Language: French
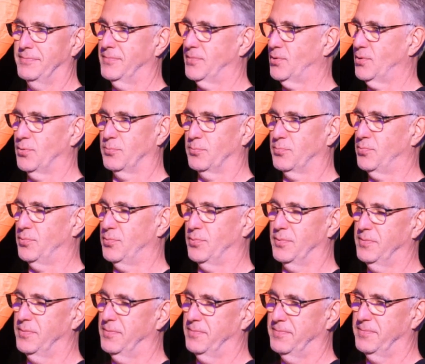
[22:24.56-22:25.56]
d'ailleurs,
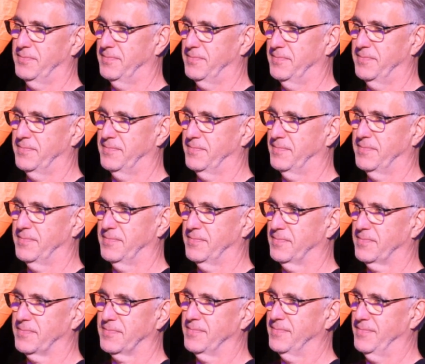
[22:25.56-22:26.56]
exactement, qui est
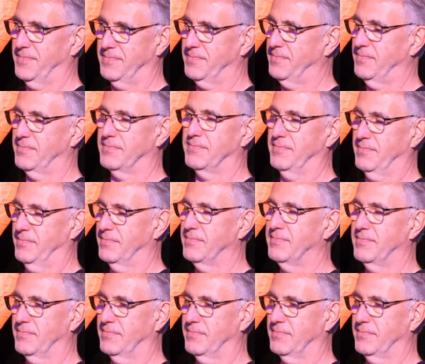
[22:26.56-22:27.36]
somptueux, hmm. qui est